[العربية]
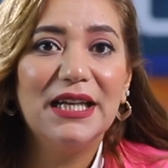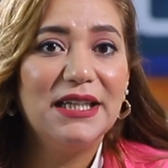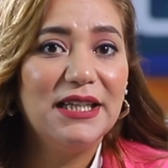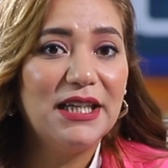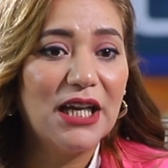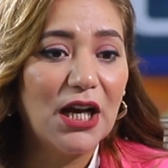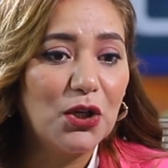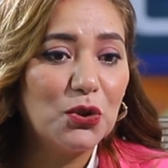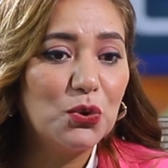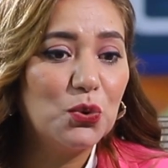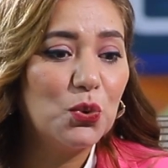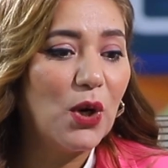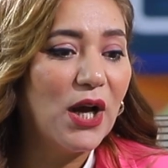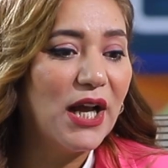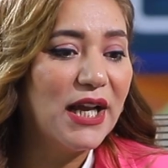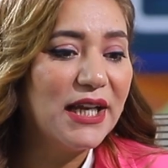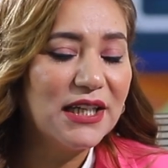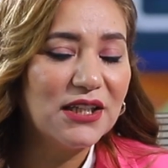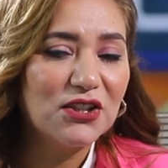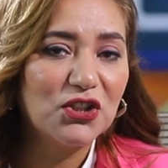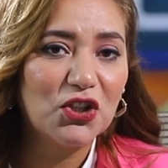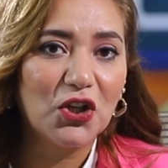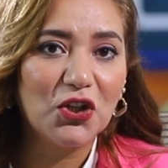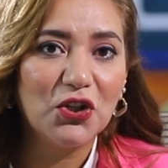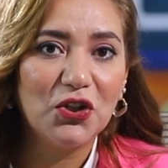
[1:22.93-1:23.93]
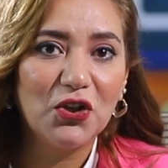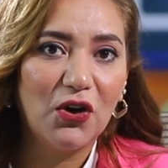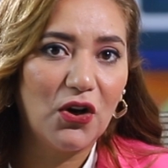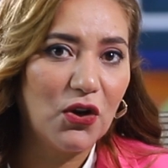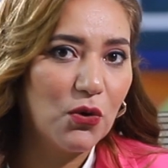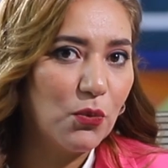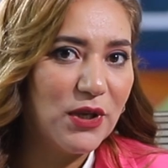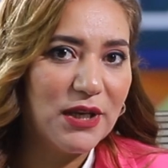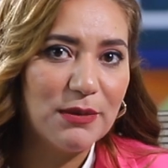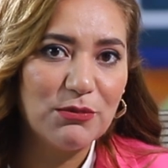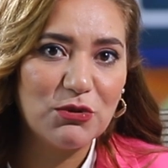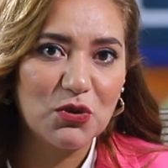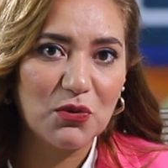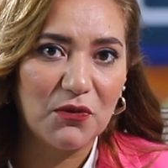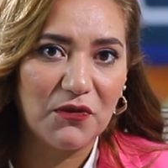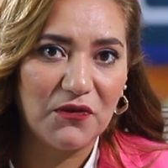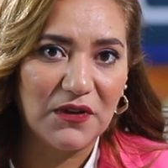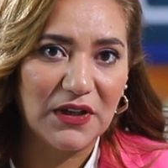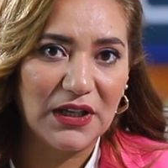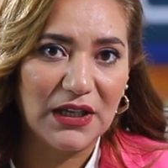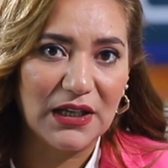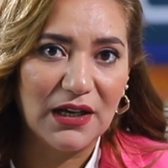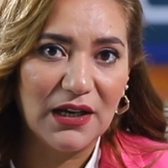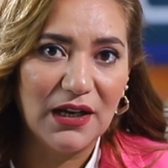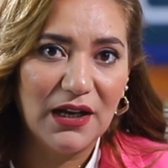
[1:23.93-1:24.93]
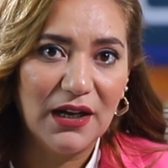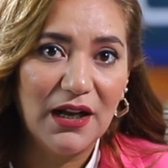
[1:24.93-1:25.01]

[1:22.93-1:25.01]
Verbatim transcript: ياخدوا اي طيار ويمشوا فيه